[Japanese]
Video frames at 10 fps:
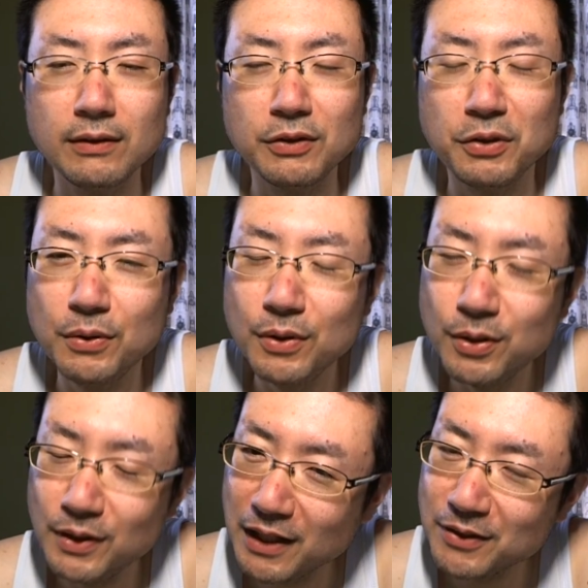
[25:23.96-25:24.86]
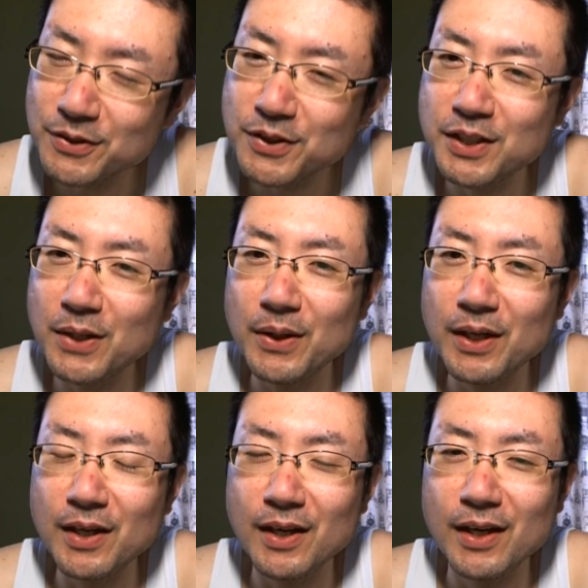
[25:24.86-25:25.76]
留学して、
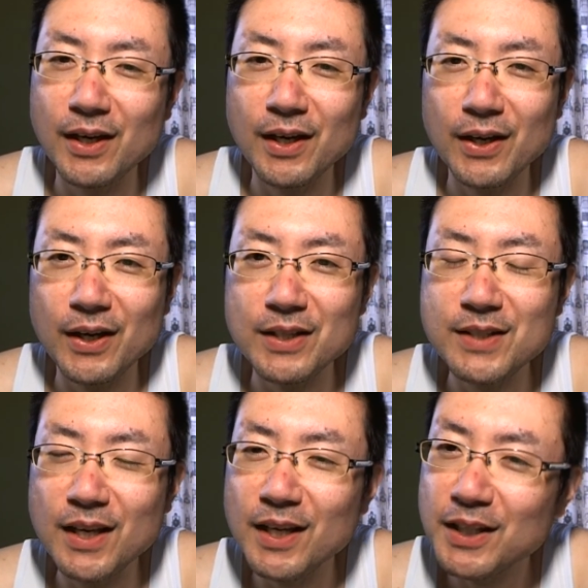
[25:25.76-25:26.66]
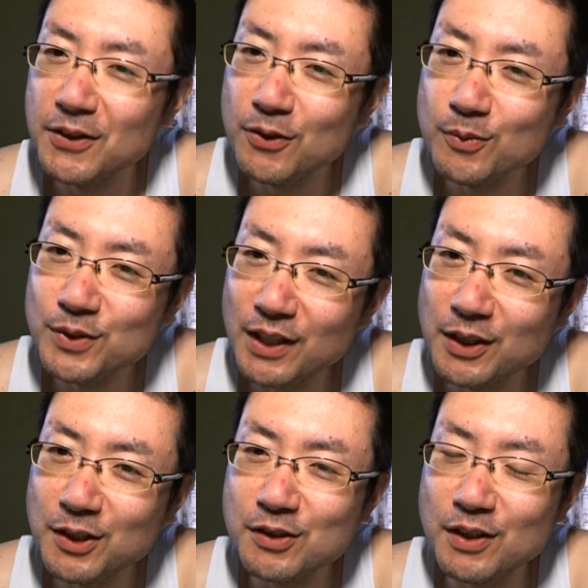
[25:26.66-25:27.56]
えー、税金の無駄っ
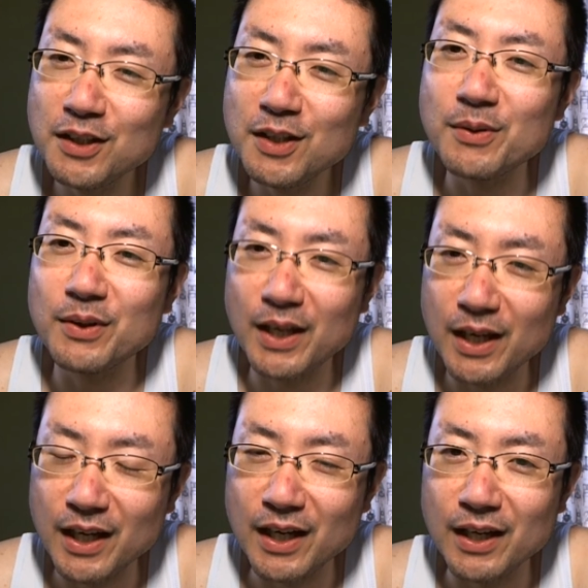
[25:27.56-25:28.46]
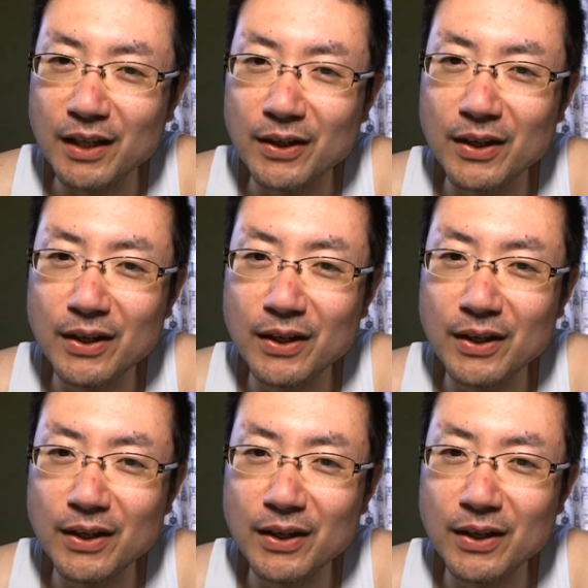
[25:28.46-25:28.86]
て言われてもね